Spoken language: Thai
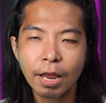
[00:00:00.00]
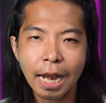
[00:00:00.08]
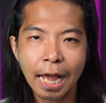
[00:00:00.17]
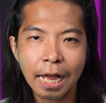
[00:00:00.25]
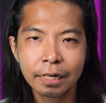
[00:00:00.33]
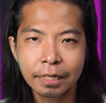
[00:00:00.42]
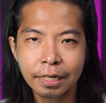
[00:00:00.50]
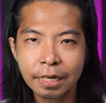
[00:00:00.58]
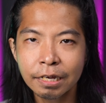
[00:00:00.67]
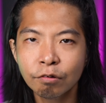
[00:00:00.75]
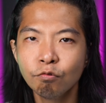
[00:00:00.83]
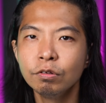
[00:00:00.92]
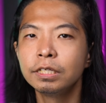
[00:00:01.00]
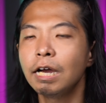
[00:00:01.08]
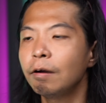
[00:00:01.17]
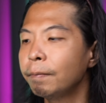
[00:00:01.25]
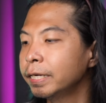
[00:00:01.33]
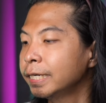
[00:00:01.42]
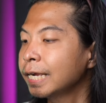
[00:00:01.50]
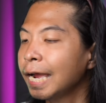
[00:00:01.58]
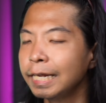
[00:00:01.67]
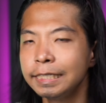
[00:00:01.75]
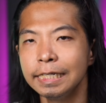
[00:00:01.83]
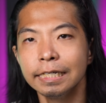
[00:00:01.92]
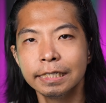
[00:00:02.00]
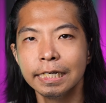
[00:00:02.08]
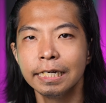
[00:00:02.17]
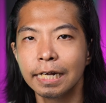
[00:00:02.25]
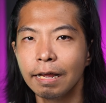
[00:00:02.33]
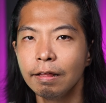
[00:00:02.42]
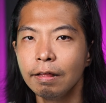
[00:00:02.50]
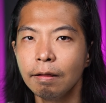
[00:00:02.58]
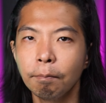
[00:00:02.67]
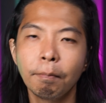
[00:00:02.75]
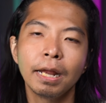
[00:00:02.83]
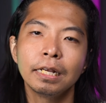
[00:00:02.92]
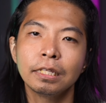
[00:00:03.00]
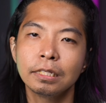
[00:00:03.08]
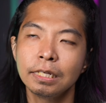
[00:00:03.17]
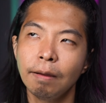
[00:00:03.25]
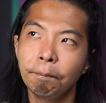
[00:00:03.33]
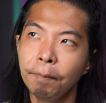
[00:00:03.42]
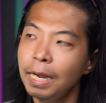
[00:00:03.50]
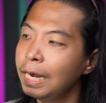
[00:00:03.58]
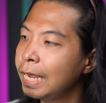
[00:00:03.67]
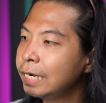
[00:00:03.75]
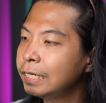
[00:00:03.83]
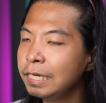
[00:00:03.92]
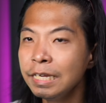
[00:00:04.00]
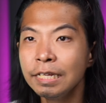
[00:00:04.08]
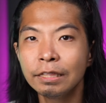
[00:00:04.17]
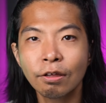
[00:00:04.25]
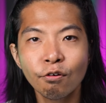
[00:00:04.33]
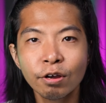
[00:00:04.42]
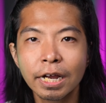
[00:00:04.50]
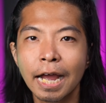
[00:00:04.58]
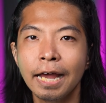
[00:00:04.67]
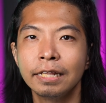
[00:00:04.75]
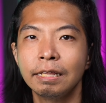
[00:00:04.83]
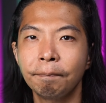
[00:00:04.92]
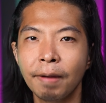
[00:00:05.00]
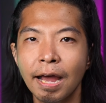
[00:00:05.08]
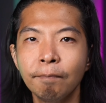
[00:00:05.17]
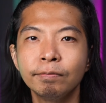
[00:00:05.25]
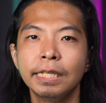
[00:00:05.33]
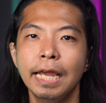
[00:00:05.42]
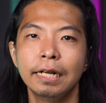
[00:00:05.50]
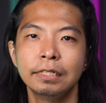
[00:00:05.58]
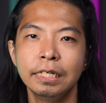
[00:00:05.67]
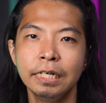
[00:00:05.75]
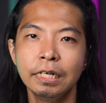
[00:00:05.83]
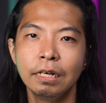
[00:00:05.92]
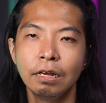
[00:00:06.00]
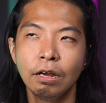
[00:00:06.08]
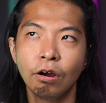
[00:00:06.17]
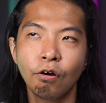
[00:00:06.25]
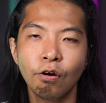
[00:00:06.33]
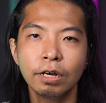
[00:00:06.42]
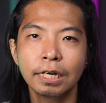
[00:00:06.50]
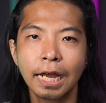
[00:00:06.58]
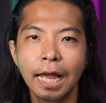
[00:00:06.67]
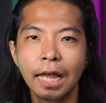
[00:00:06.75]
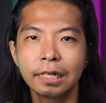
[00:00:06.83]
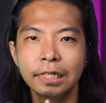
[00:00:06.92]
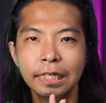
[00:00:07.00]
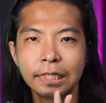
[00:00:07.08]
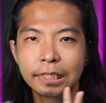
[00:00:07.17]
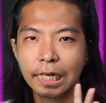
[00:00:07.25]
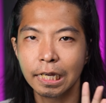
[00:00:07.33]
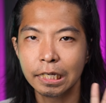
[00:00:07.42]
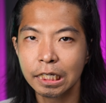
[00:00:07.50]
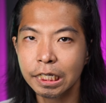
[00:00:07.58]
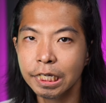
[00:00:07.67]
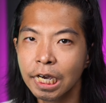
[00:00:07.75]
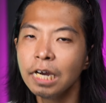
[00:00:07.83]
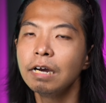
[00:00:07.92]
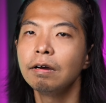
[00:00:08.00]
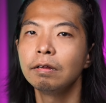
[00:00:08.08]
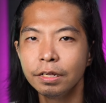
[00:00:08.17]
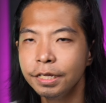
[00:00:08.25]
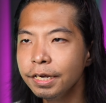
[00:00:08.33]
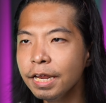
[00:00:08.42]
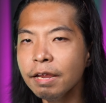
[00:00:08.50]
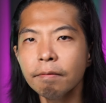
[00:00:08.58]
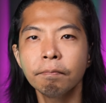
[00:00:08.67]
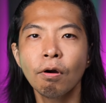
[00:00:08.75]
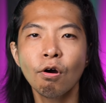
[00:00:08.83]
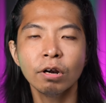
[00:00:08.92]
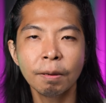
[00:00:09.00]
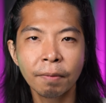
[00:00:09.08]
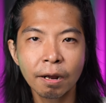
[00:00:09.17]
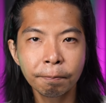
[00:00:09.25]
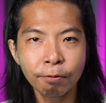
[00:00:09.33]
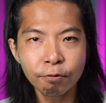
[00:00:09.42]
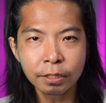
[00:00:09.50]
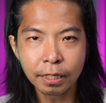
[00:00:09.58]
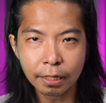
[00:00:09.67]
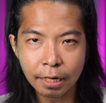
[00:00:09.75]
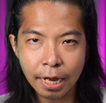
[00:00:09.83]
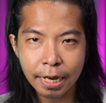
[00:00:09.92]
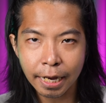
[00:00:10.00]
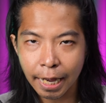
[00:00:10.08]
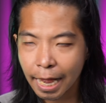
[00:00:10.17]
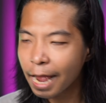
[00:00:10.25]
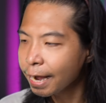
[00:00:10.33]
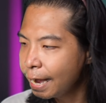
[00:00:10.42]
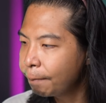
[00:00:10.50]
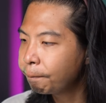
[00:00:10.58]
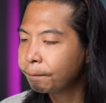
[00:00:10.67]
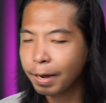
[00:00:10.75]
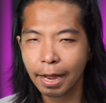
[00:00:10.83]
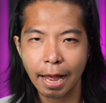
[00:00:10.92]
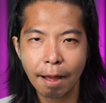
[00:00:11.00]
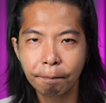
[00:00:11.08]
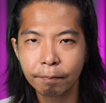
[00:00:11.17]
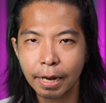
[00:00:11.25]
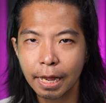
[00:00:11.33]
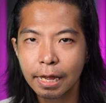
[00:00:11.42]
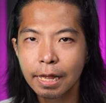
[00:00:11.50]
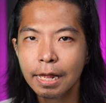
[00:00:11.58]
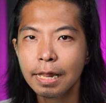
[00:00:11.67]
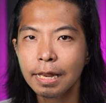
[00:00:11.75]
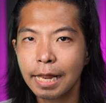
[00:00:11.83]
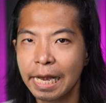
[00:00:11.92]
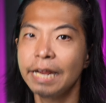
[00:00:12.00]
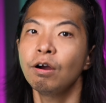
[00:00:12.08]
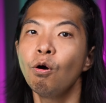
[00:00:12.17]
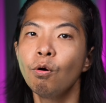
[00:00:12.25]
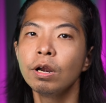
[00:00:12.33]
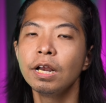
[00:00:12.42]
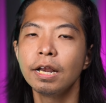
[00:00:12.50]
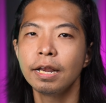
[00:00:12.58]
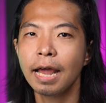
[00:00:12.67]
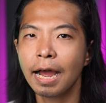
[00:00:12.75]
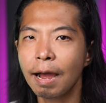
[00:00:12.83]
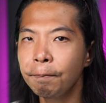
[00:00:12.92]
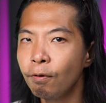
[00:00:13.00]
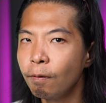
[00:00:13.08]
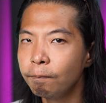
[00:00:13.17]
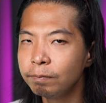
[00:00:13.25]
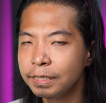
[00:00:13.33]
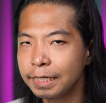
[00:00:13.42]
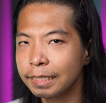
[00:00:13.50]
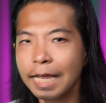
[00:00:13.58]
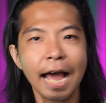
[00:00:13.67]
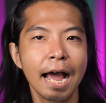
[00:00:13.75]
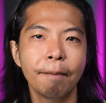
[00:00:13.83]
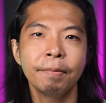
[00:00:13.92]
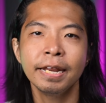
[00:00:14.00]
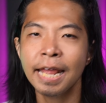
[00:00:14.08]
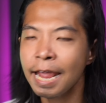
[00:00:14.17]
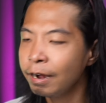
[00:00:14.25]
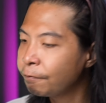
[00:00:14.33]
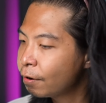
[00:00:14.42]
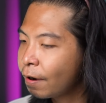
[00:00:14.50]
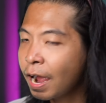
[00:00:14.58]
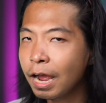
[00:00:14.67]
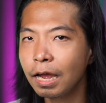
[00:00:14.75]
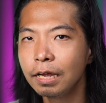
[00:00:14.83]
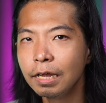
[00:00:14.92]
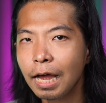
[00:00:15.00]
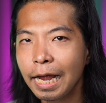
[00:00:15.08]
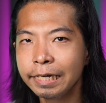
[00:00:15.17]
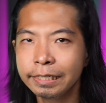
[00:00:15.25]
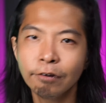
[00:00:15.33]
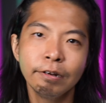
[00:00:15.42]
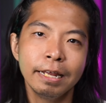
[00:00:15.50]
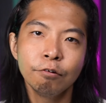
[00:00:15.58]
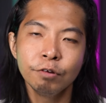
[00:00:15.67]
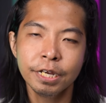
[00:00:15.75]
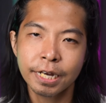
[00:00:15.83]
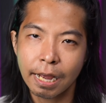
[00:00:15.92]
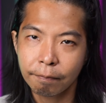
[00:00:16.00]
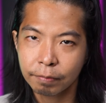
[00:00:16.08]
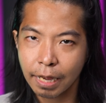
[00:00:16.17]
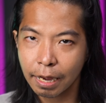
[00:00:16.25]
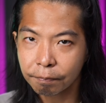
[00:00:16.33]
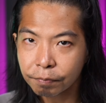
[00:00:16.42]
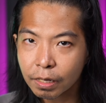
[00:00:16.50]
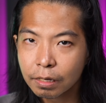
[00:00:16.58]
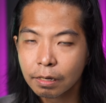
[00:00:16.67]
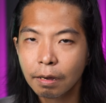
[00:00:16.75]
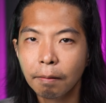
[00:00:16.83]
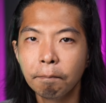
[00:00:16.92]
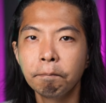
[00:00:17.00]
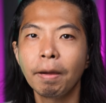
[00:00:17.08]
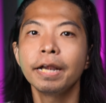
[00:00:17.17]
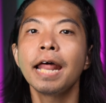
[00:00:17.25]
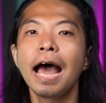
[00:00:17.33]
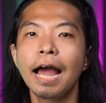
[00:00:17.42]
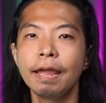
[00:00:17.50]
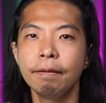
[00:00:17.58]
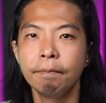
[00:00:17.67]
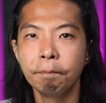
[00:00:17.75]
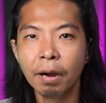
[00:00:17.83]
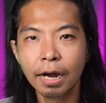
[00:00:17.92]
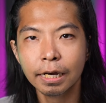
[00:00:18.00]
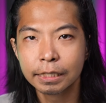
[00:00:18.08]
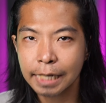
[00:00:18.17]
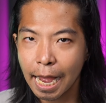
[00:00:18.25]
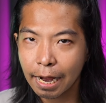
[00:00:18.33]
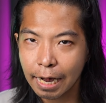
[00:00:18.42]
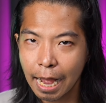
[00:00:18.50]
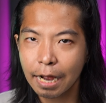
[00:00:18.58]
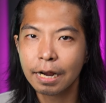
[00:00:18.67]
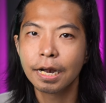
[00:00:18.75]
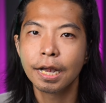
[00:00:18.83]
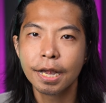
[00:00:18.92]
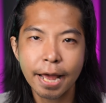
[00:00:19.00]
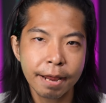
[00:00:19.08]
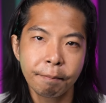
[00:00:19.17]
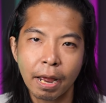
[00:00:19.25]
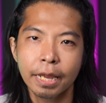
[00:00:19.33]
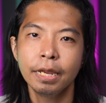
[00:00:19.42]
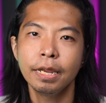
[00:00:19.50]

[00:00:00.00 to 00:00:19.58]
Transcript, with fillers: เวลาที่คุณจะเอาไปใช้งานจริงๆเนี่ย มันจะเป็นเลนที่ต้องการสภาพแสงที่ค่อนข้างที่จะเยอะ ทีนี้พอนะเบิร์ตพูดถึงเรื่องค่า f นะครับนะหลายๆคนนะครับผมจะถามแน่ๆเลยว่า ไอ้เจ้าเลนรุ่นนี้เนี่ยนะ มันถ่ายเบอร์ฉากหลังได้ไหม